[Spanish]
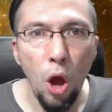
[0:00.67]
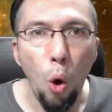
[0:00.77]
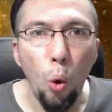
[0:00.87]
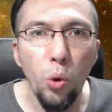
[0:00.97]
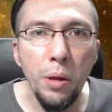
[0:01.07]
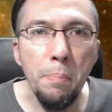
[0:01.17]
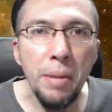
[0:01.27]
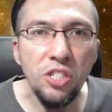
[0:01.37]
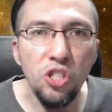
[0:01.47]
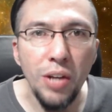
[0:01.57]
Un
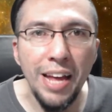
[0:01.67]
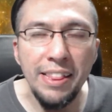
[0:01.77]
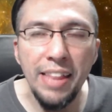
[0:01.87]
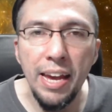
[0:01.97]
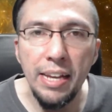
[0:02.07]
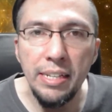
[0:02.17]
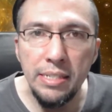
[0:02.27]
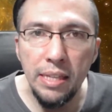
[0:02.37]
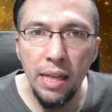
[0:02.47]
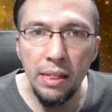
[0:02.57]
impresionante
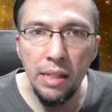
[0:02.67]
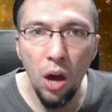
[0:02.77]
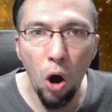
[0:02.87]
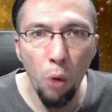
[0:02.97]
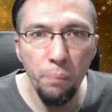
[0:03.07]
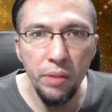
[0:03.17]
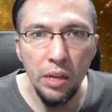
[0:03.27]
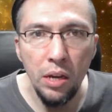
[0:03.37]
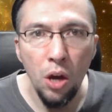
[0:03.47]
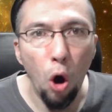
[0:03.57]
incidente ovni
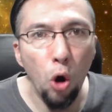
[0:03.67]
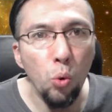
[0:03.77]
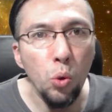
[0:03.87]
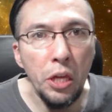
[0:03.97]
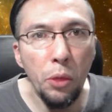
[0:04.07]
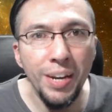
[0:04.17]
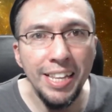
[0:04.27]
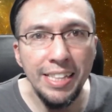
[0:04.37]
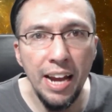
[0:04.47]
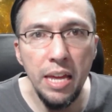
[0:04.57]
ocurrido en
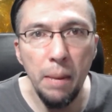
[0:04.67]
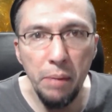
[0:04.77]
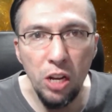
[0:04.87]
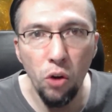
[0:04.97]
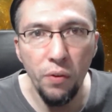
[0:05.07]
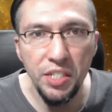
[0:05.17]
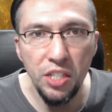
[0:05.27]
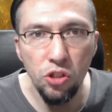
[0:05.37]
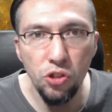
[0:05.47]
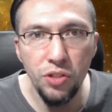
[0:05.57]
Italia en
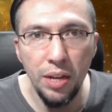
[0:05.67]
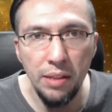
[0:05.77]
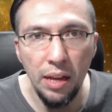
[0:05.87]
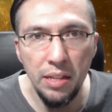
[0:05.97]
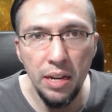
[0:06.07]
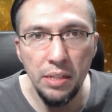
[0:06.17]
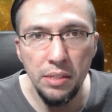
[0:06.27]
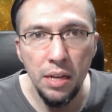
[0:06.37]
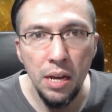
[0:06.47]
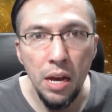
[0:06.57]
1933,
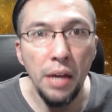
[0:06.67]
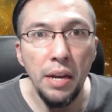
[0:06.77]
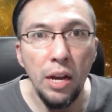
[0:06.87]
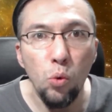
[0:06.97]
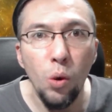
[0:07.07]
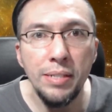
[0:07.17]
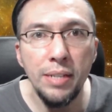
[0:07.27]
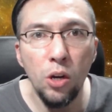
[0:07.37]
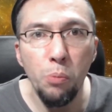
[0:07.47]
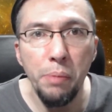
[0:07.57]
en el cual se
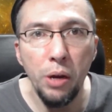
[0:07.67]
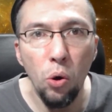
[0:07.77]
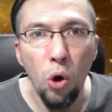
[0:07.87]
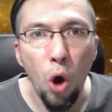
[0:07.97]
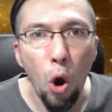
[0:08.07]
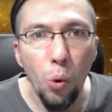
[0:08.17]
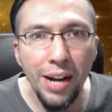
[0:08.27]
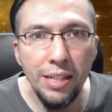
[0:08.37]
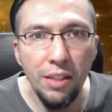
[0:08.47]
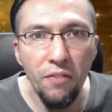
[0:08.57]
recuperó un
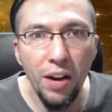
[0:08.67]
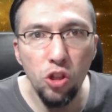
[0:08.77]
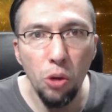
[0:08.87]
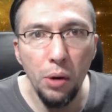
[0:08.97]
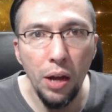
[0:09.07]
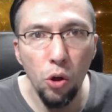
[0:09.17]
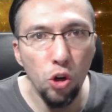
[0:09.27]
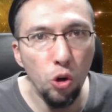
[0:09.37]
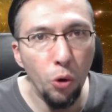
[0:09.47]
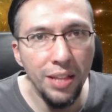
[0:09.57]
artefacto volador
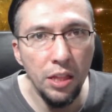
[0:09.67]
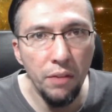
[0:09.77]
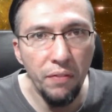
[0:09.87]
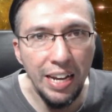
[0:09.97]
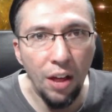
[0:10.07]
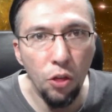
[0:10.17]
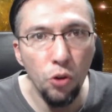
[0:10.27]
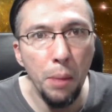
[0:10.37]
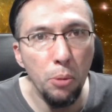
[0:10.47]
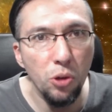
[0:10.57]
no identificado
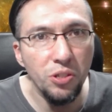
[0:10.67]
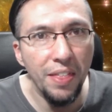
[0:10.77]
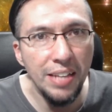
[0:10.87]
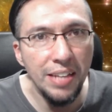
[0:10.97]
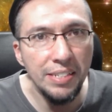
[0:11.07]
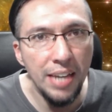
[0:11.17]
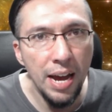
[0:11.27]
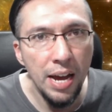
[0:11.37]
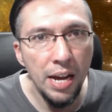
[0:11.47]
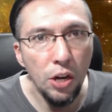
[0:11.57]
de procedencia
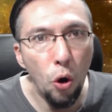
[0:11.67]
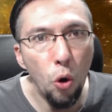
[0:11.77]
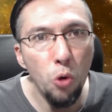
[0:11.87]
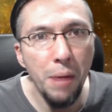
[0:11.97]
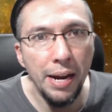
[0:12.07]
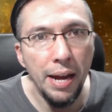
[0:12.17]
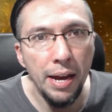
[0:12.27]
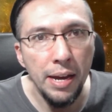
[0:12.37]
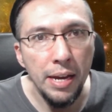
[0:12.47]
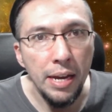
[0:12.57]
no humana
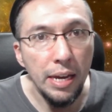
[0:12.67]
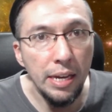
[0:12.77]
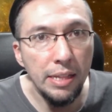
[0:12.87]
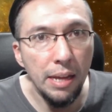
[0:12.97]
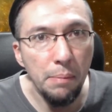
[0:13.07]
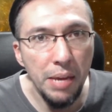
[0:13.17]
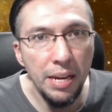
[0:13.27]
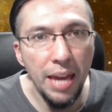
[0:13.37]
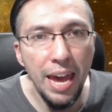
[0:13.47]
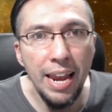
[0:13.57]
y también
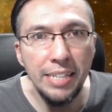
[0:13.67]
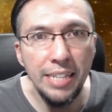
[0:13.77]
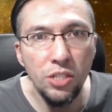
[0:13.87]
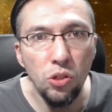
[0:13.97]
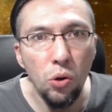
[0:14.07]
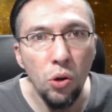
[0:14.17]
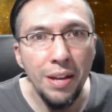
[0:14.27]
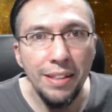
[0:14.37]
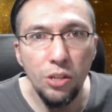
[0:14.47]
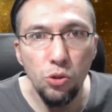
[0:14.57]
el hallazgo
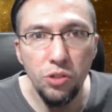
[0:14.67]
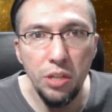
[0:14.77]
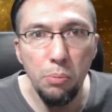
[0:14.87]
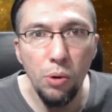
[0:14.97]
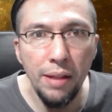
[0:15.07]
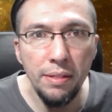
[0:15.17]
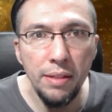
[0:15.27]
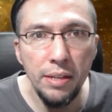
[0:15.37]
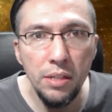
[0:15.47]
de sus tripulantes,